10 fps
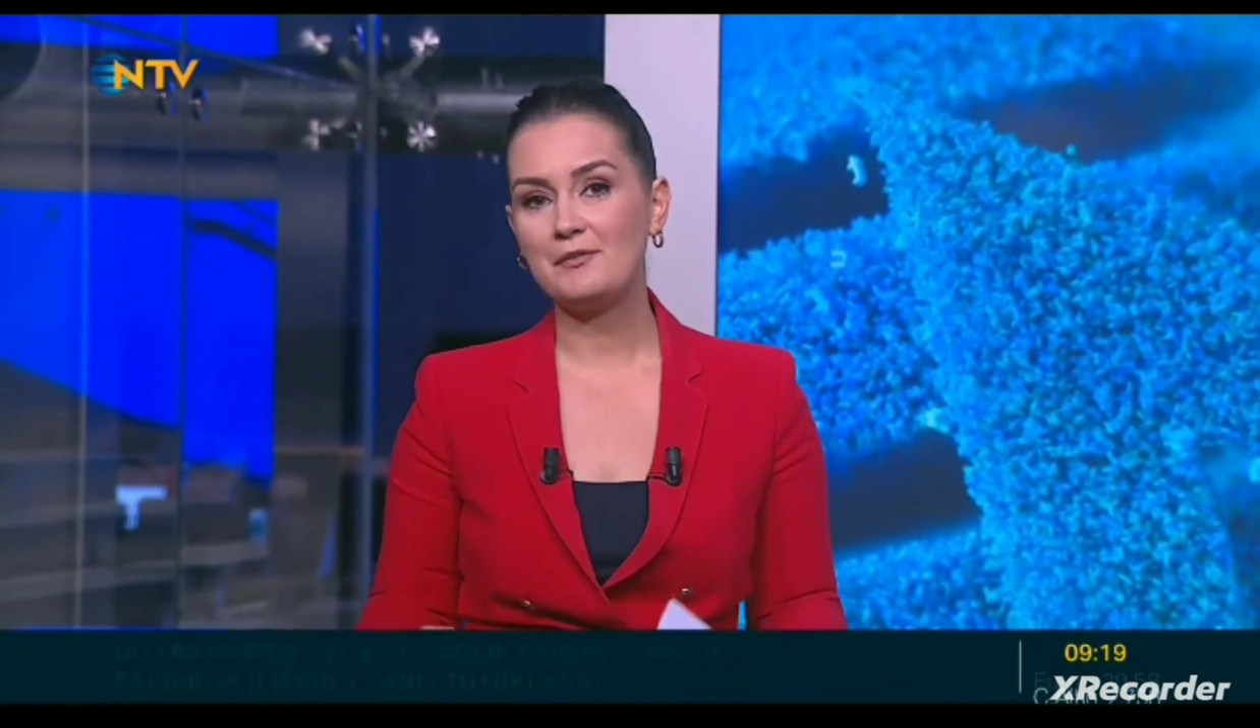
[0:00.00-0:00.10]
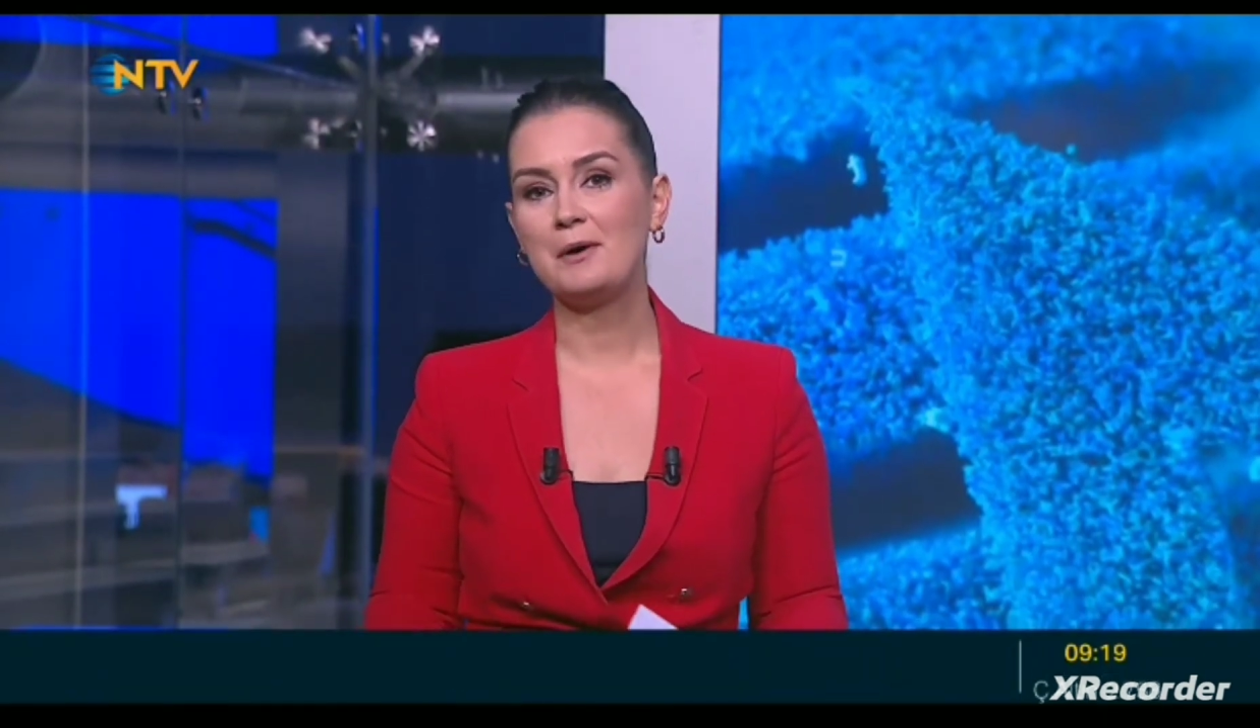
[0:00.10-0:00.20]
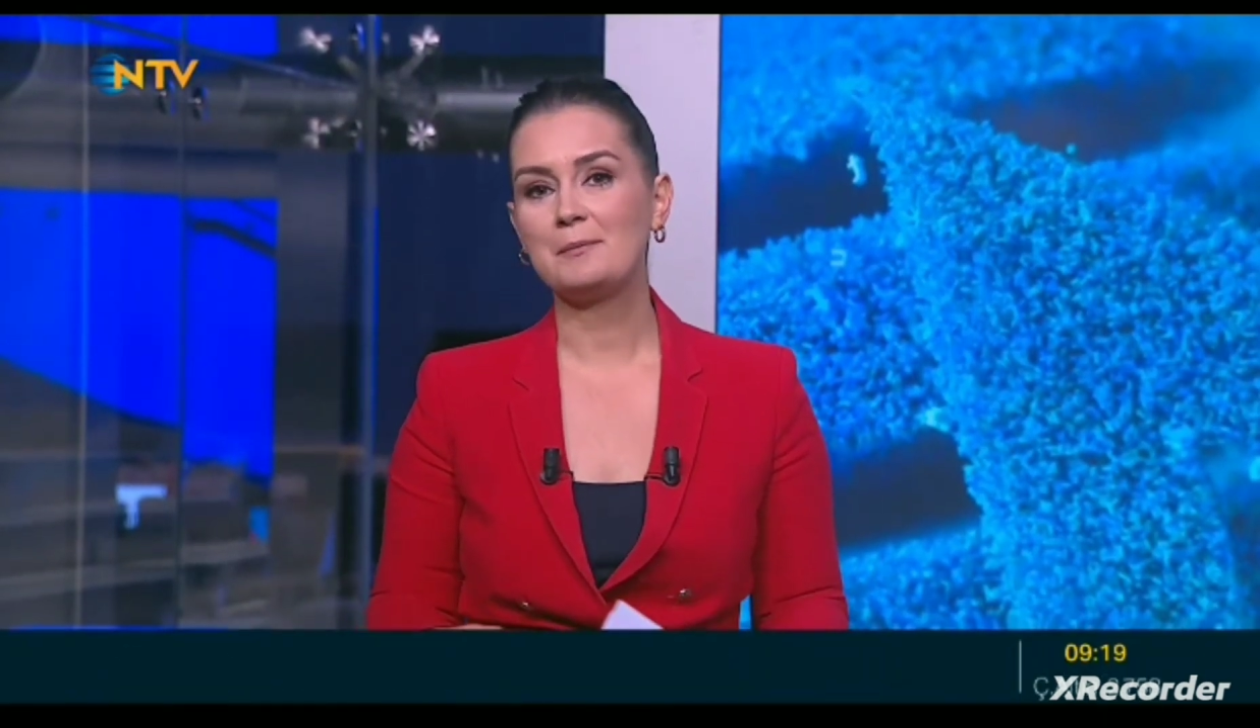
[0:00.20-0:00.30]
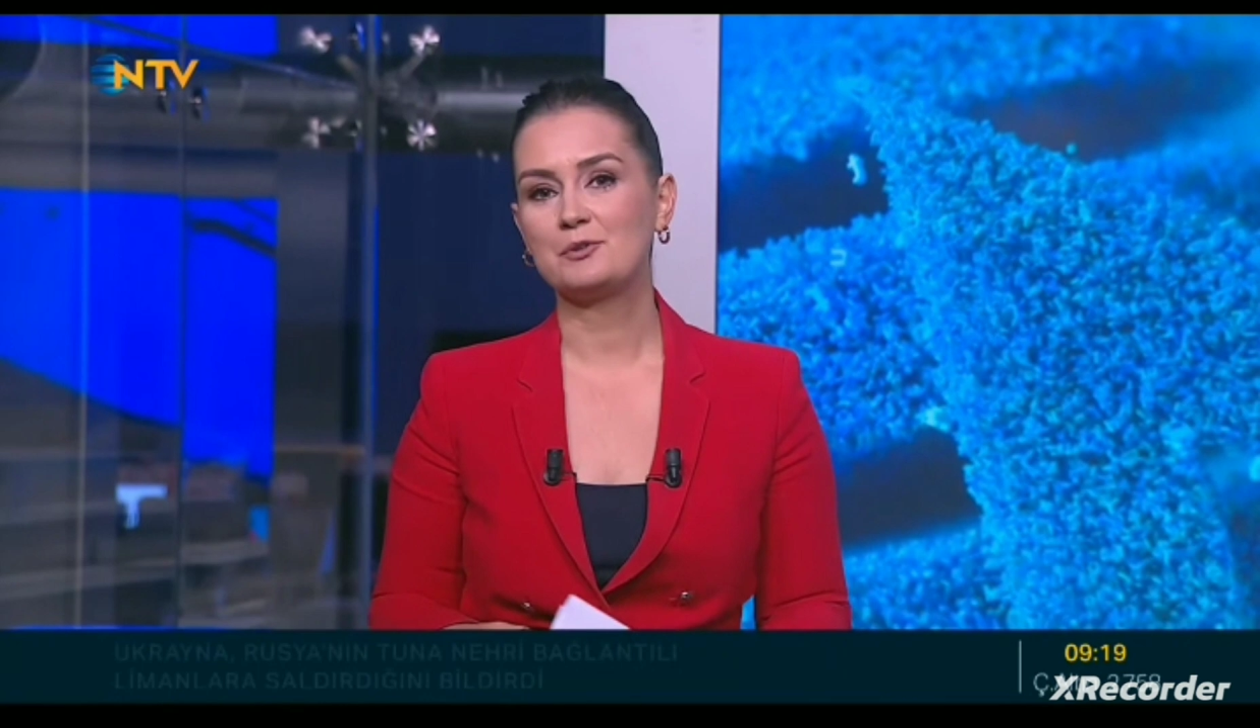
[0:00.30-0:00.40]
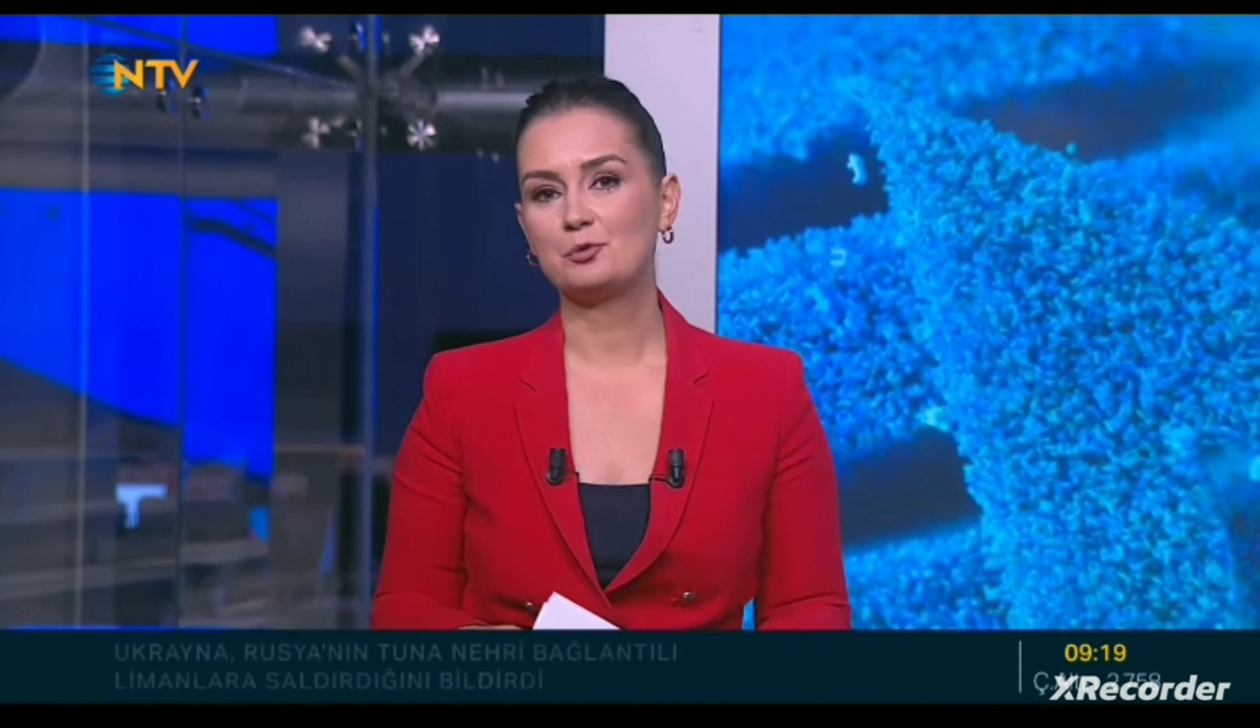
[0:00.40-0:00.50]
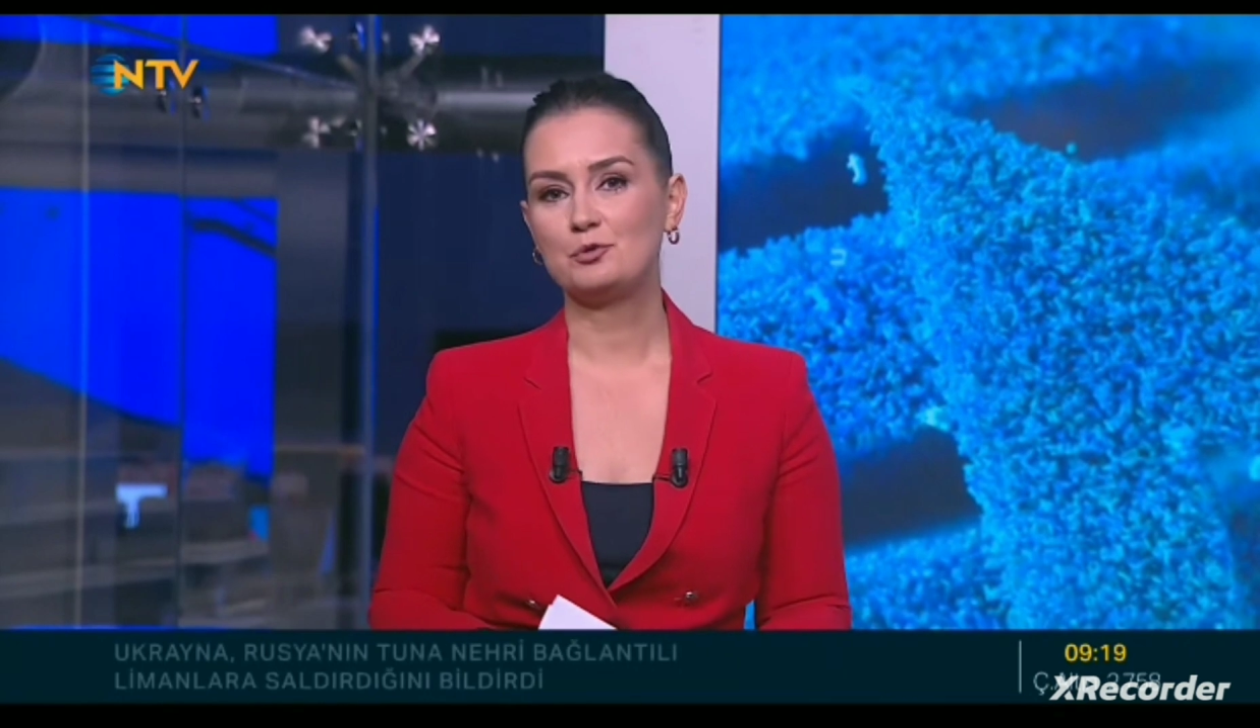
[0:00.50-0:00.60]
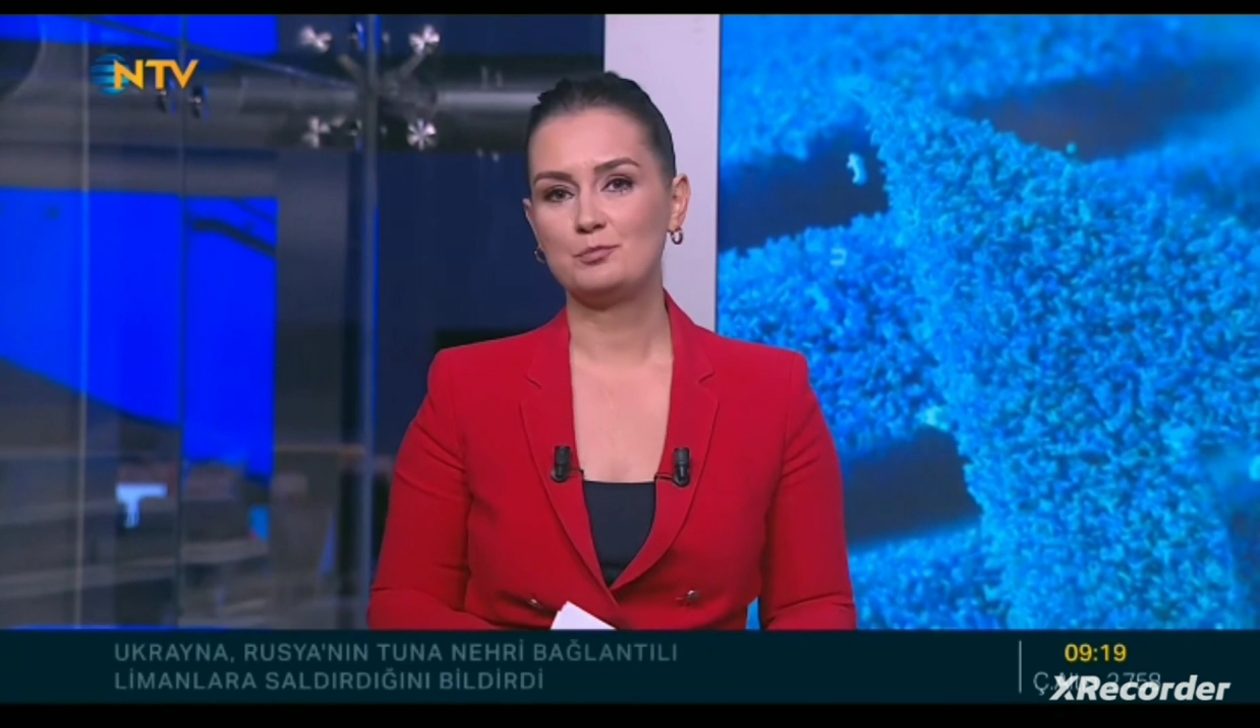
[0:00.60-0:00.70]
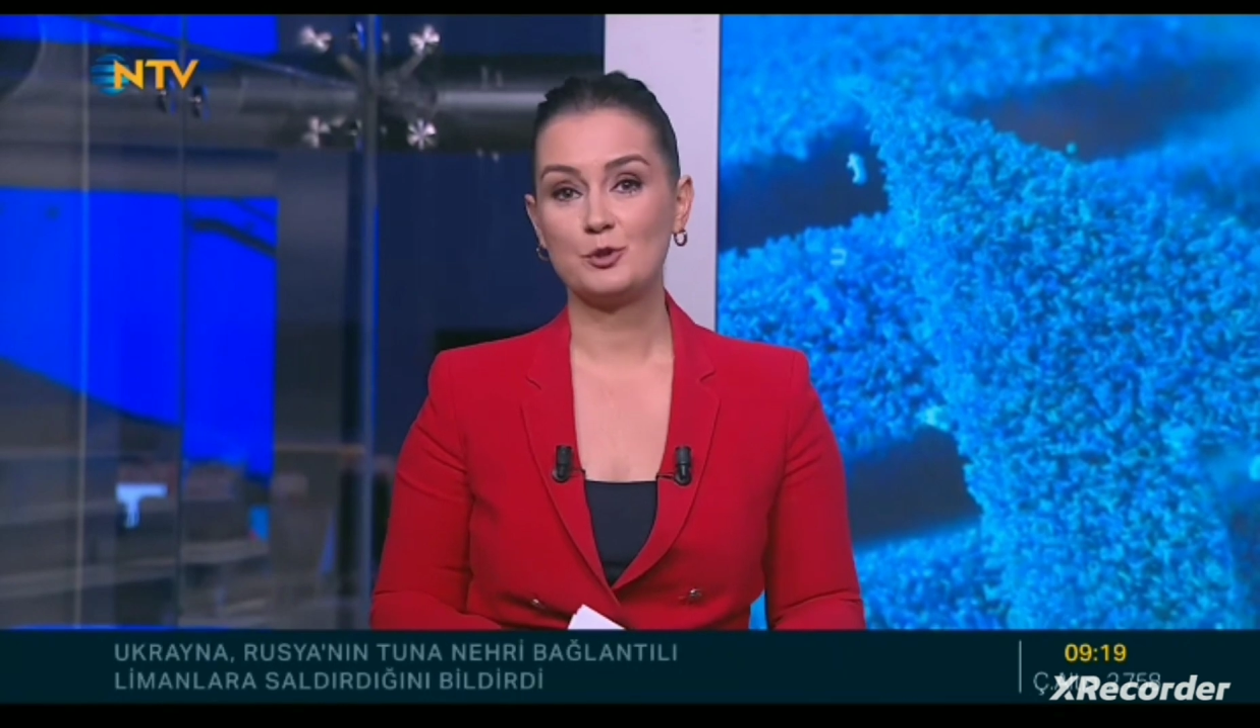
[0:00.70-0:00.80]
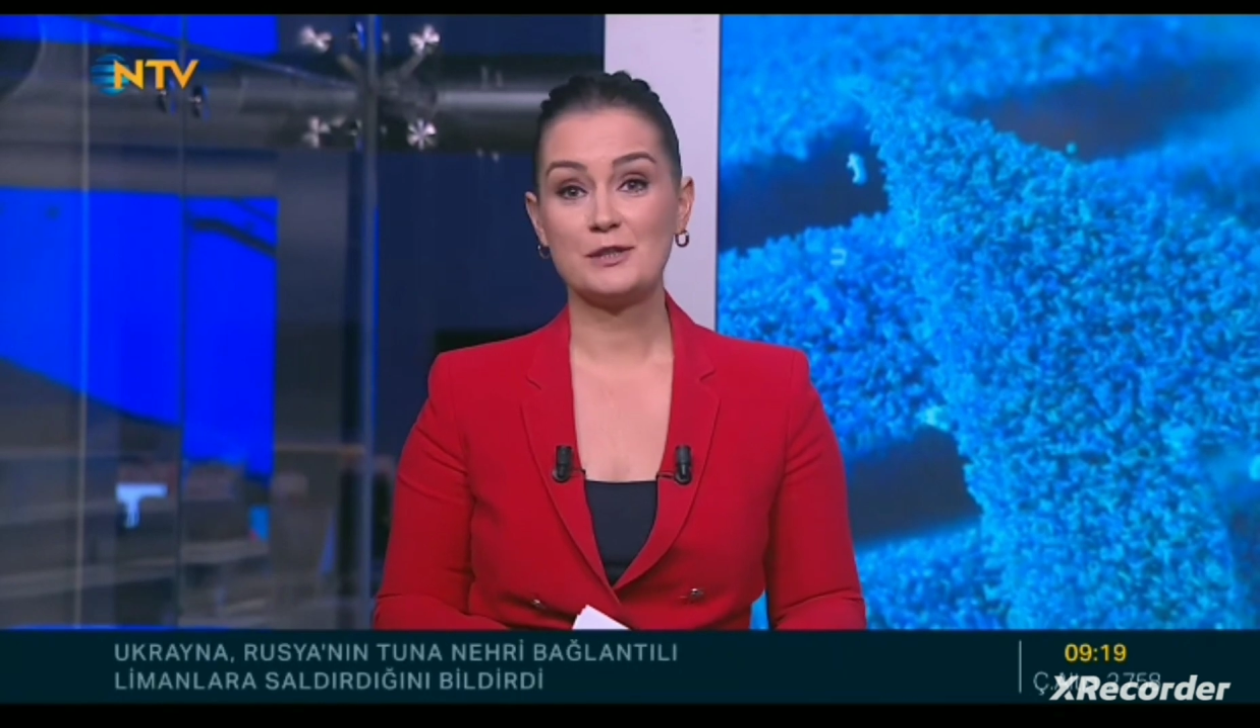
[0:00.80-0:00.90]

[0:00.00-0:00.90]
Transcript: devam ediyor.